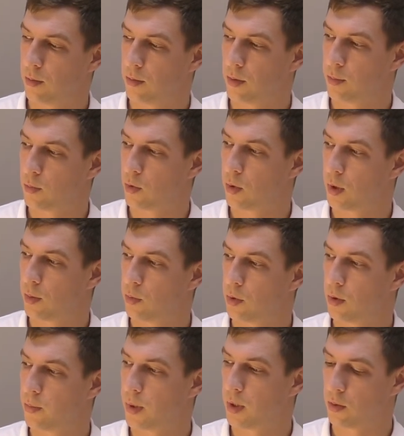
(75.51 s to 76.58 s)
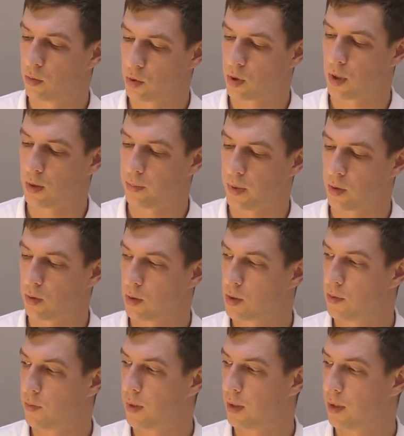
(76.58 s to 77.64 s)
немного будет приглушать поток
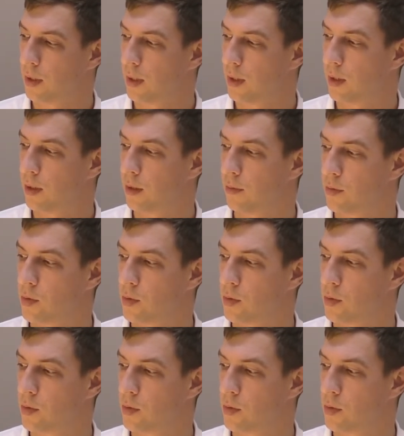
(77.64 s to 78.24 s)
света.